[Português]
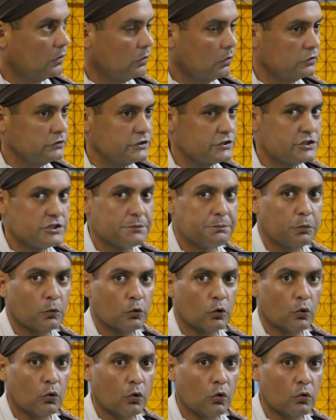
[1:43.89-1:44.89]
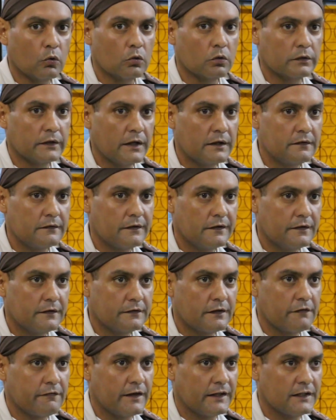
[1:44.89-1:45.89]
onde estipulou, né, né
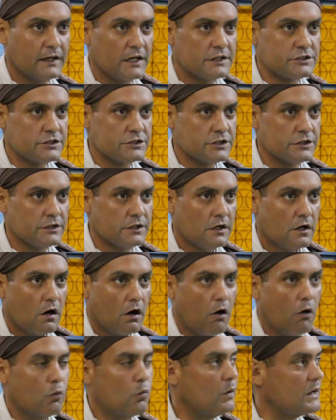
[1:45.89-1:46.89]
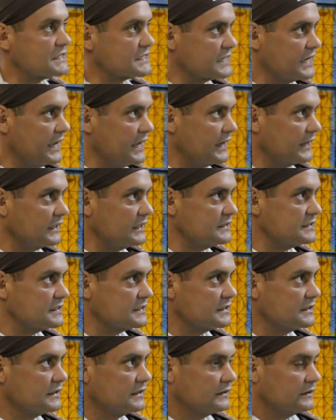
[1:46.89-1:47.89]
na verdade, algumas regras,